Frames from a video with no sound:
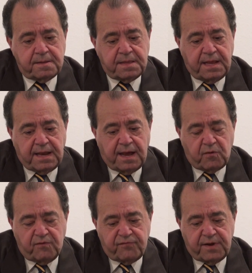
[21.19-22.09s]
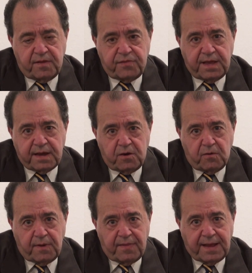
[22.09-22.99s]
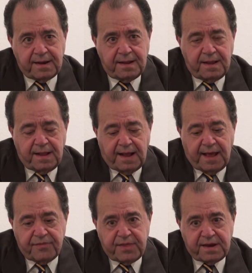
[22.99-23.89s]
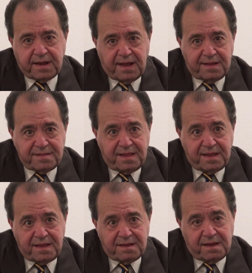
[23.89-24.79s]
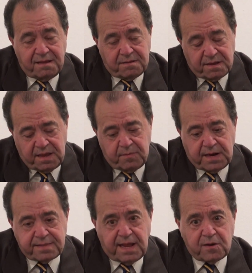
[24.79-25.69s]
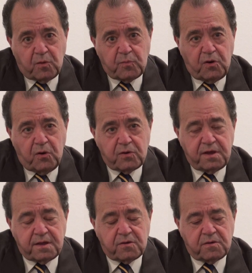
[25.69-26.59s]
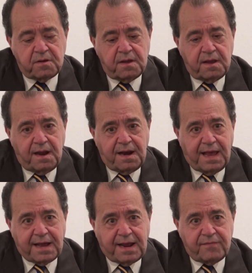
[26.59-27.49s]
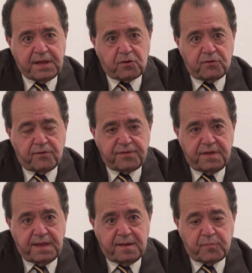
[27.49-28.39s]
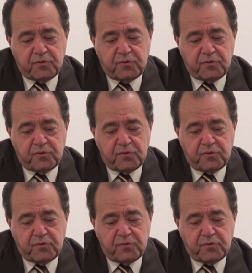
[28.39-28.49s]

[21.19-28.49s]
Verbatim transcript: de la conferencia que nos va a dar acerca de Gibraltar, como es lógico, la gran desconocida.